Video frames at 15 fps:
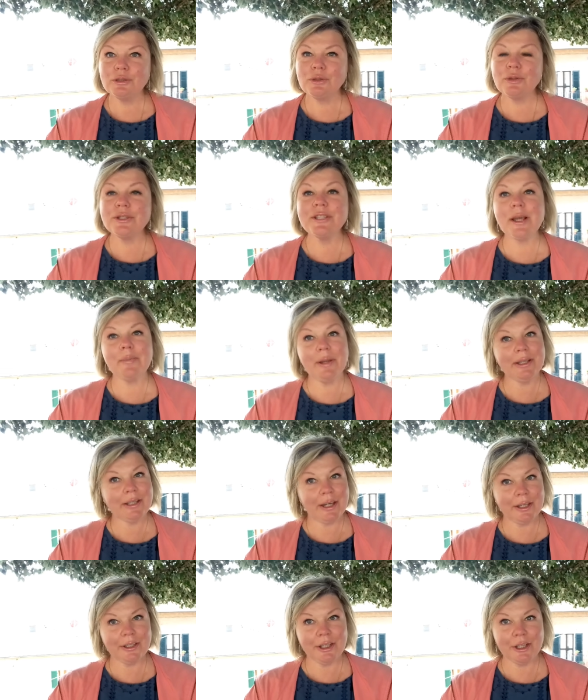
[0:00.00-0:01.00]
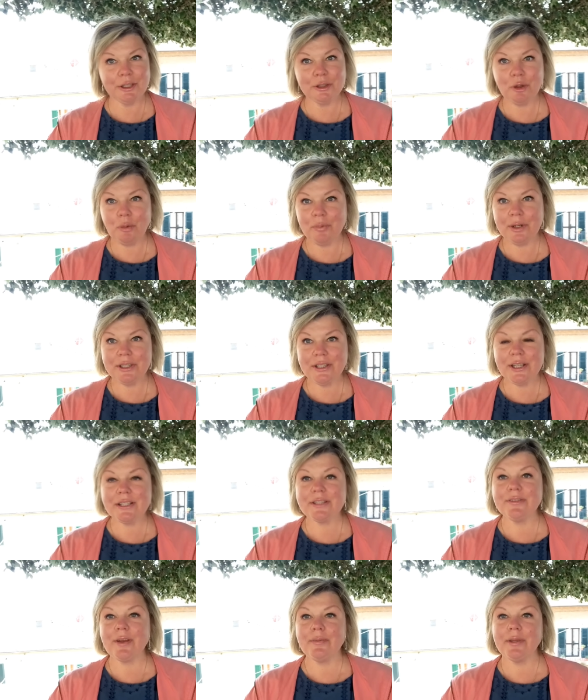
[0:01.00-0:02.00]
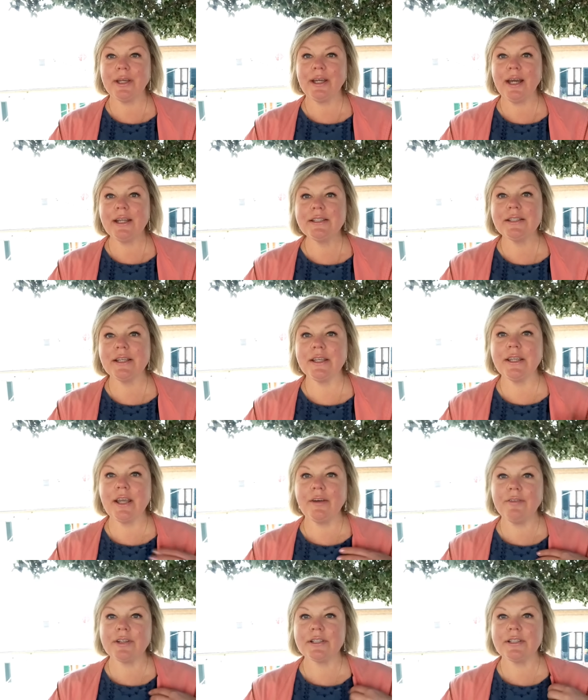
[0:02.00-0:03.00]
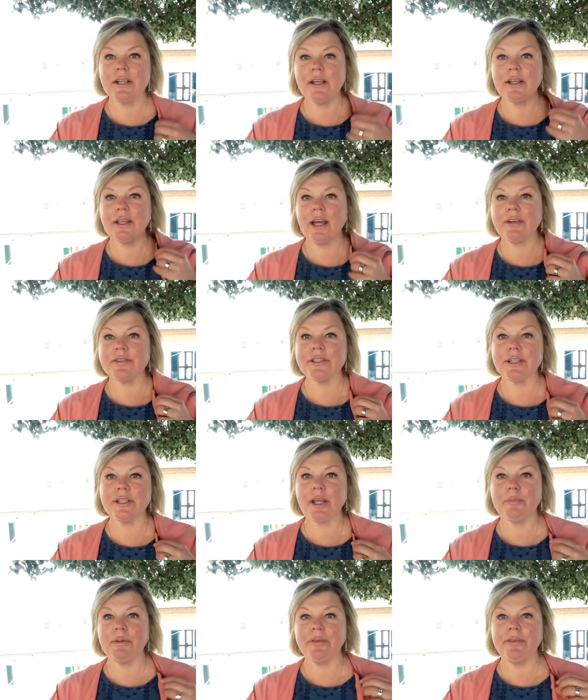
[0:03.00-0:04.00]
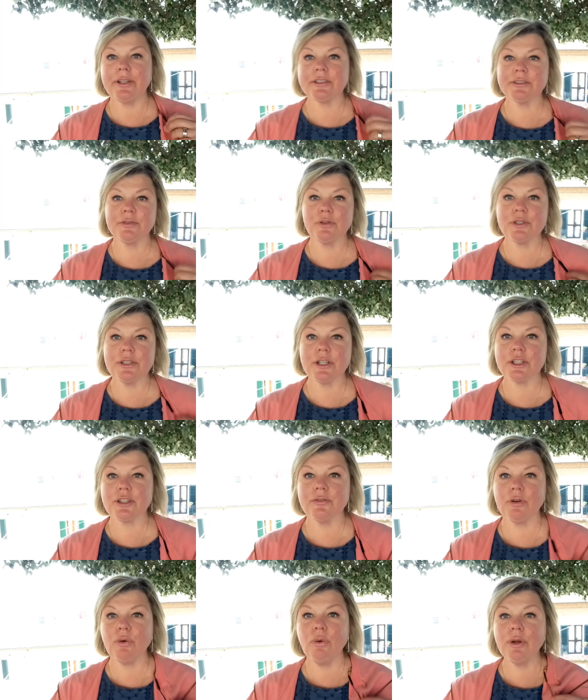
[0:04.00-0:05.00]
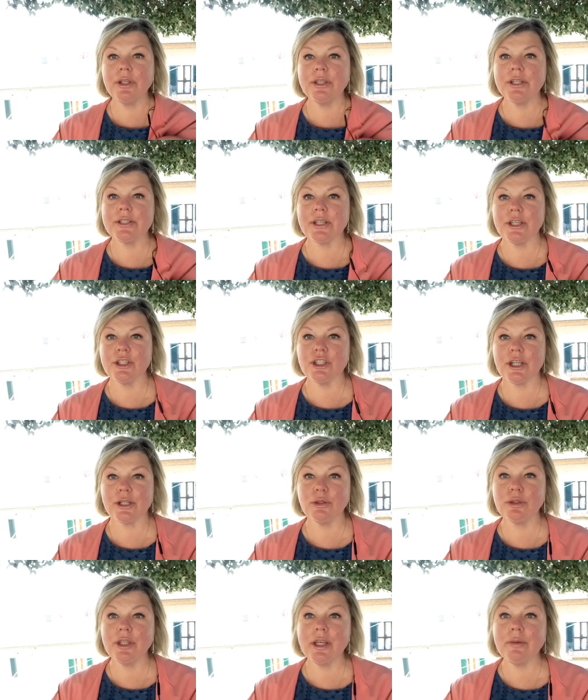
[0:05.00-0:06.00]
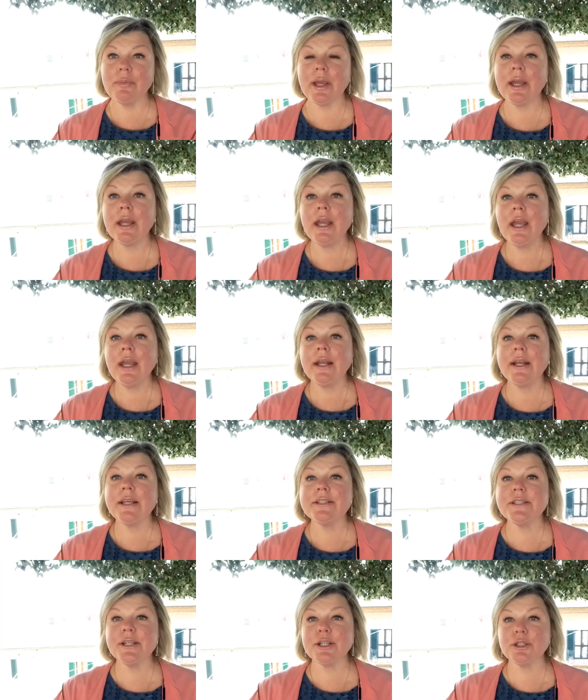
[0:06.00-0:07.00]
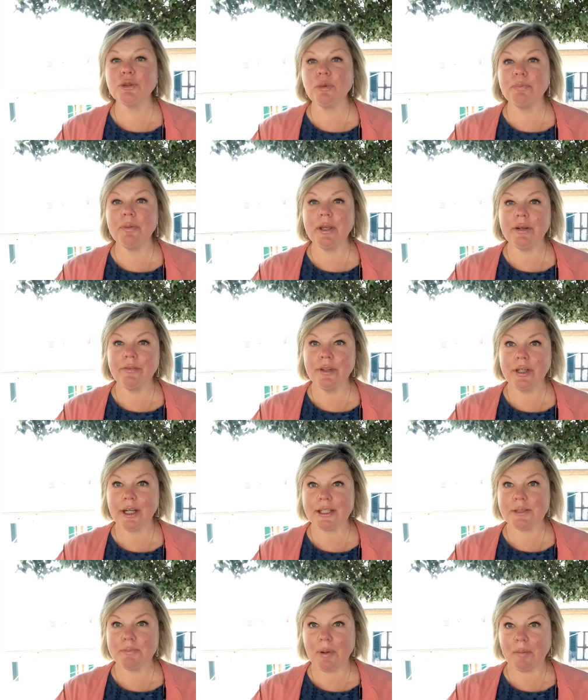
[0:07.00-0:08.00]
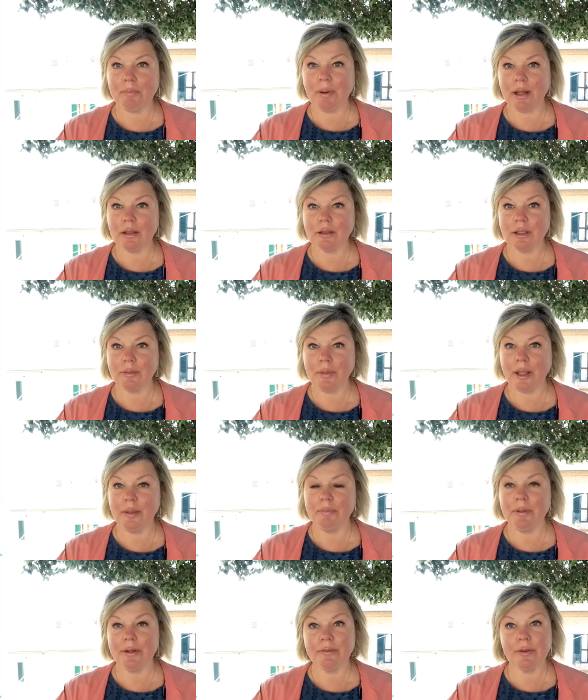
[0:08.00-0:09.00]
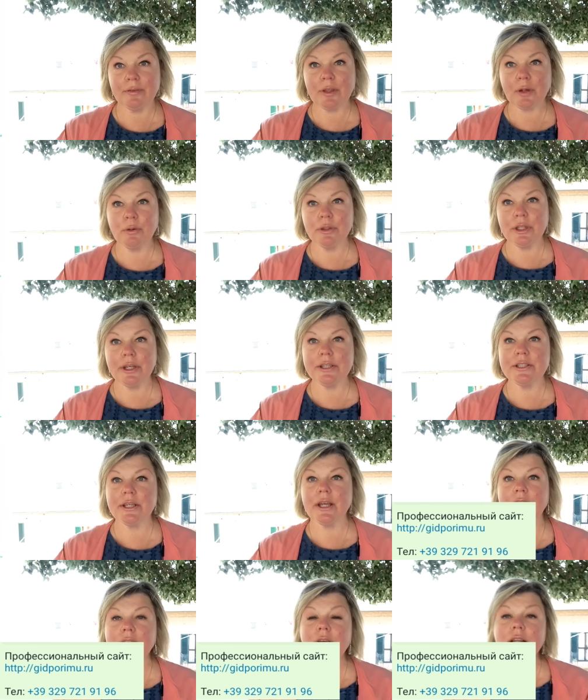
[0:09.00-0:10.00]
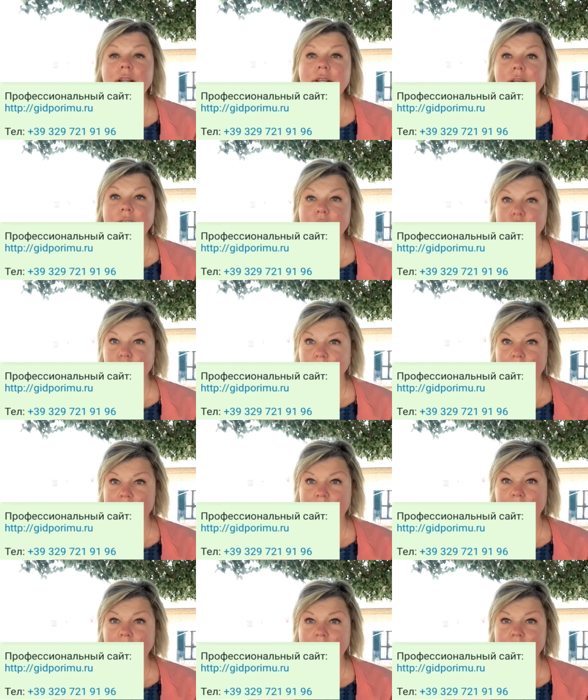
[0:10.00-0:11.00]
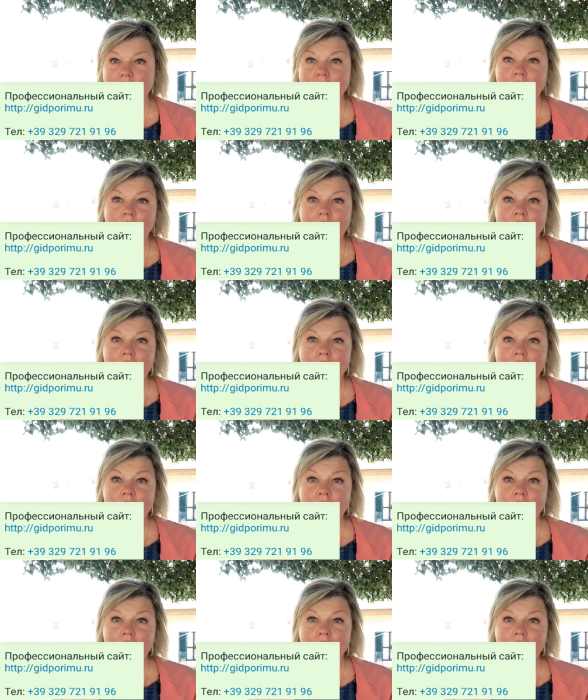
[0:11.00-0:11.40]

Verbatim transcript: Друзья мои дорогие, добрый день, с вами Катя. Я вас, как всегда, приветствую из нашего города, из Кинчано Терми. Для тех, кто первый раз попал на мои первый, второй, третий каналы, я хочу представиться.